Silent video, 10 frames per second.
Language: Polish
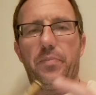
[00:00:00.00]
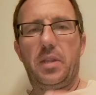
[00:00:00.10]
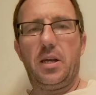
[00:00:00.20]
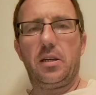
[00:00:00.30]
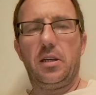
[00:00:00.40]

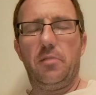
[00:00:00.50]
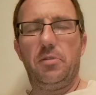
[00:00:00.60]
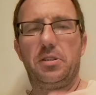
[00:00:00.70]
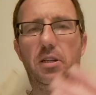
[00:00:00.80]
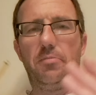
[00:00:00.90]
Tak, jam
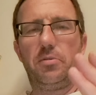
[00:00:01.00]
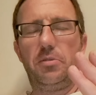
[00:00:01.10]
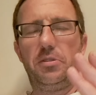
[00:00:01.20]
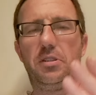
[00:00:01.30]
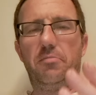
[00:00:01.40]
jest chleb,
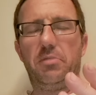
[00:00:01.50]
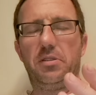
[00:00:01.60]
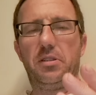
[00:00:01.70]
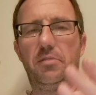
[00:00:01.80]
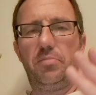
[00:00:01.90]
który z nieba
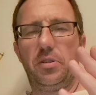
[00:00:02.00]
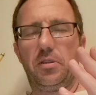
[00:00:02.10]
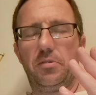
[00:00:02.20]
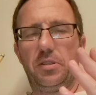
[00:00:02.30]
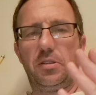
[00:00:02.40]
wstępuje.
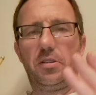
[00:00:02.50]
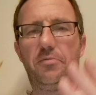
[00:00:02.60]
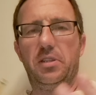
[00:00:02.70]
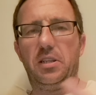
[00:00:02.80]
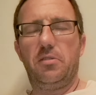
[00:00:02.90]

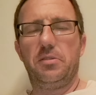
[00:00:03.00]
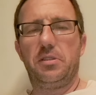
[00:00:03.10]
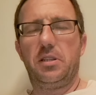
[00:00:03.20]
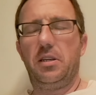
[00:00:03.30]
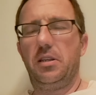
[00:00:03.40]
Konsekrowana
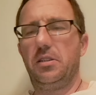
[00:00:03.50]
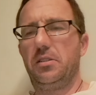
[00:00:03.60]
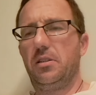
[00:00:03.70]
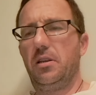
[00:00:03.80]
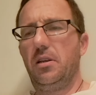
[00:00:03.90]
hostia
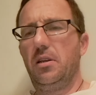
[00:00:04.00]
jest